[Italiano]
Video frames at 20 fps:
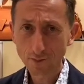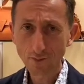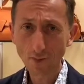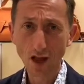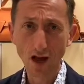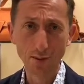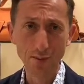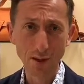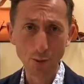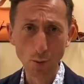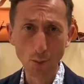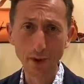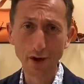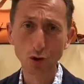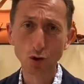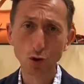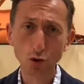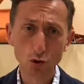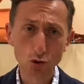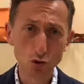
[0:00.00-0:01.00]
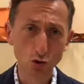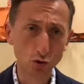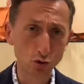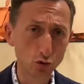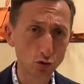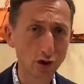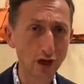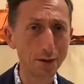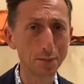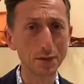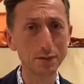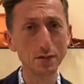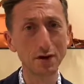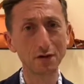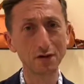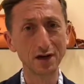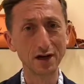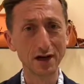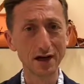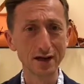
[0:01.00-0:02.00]
Abbiamo percorso tutta la
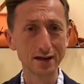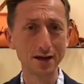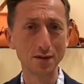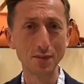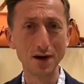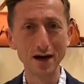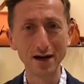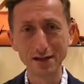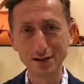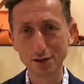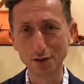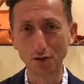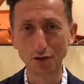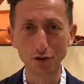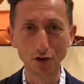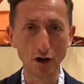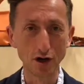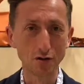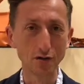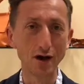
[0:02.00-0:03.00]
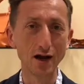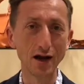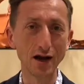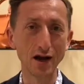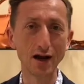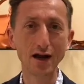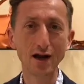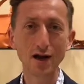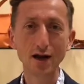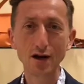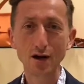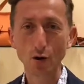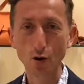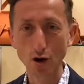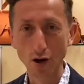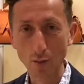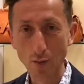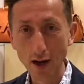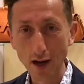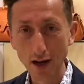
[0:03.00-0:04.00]
primavera, da marzo fino ad arrivare
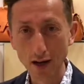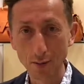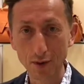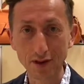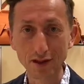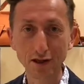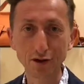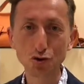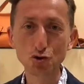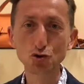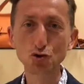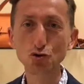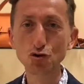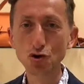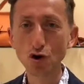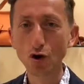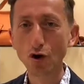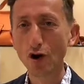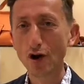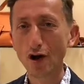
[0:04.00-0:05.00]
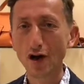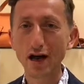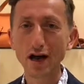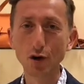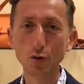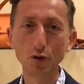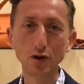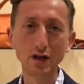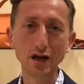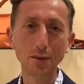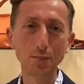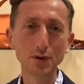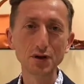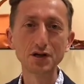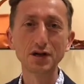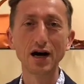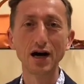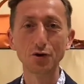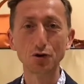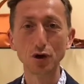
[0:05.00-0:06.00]
oramai alla metà di giugno e quindi la
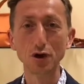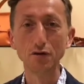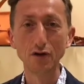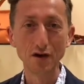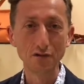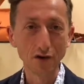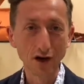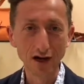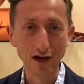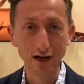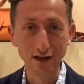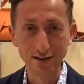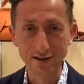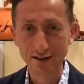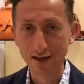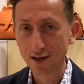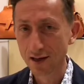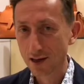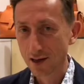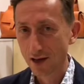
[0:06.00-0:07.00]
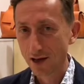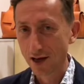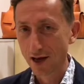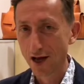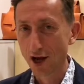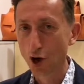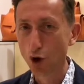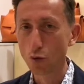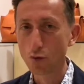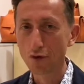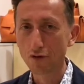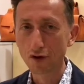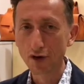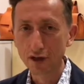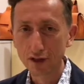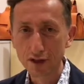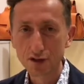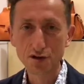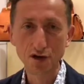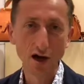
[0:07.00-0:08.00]
Priscatole va in vacanza e come
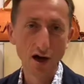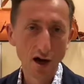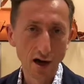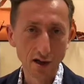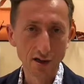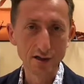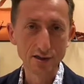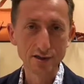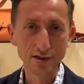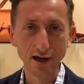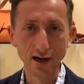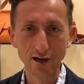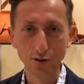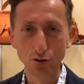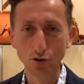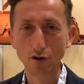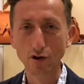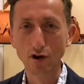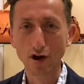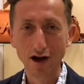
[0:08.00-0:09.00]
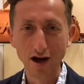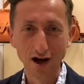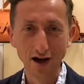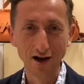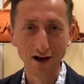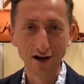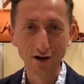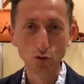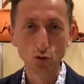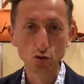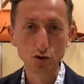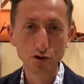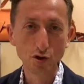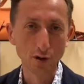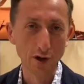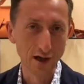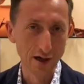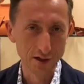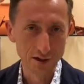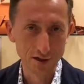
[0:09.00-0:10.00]
vedi già ha iniziato a
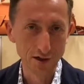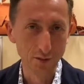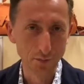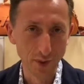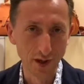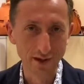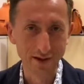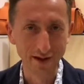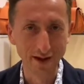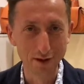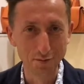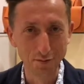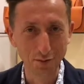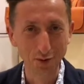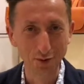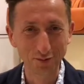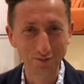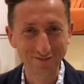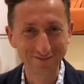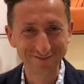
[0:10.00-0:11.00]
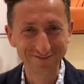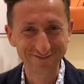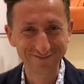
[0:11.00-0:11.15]
ustionarsi per tempo.